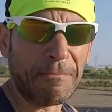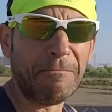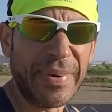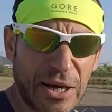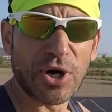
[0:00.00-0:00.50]

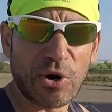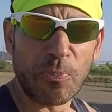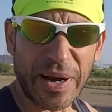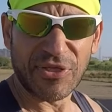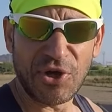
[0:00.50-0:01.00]
menos
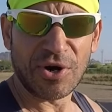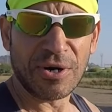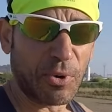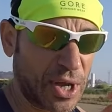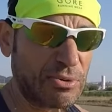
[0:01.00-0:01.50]

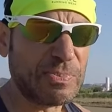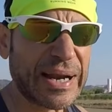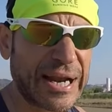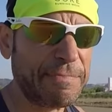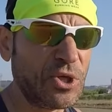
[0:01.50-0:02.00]
recuperación, porque vamos
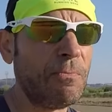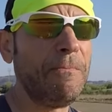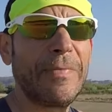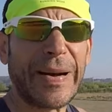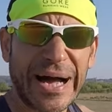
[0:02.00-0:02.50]
más rápido,
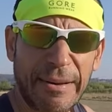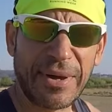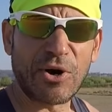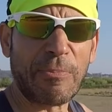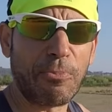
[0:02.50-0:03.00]
bajan
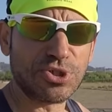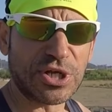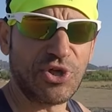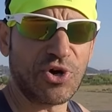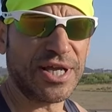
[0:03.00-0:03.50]
menos las
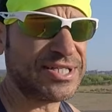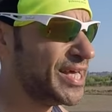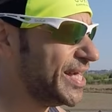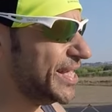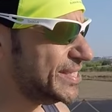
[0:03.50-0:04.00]
pulsaciones.
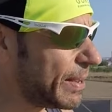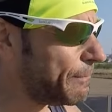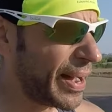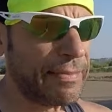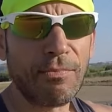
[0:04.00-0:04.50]
Y encima,
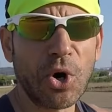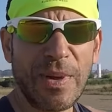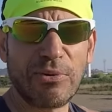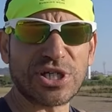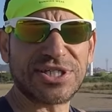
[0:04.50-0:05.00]
¡pam!,
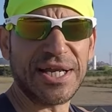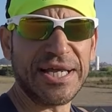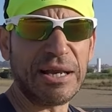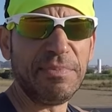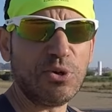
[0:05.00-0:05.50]
volvemos a
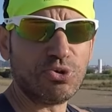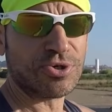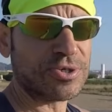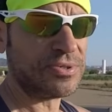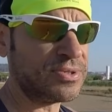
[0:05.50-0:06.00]
salir al
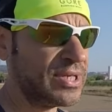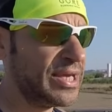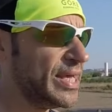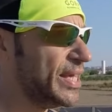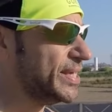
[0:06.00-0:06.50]
minuto.
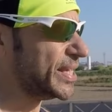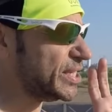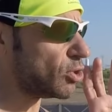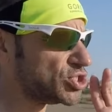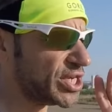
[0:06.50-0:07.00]
Y
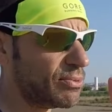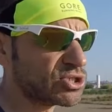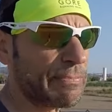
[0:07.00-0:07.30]
así conseguimos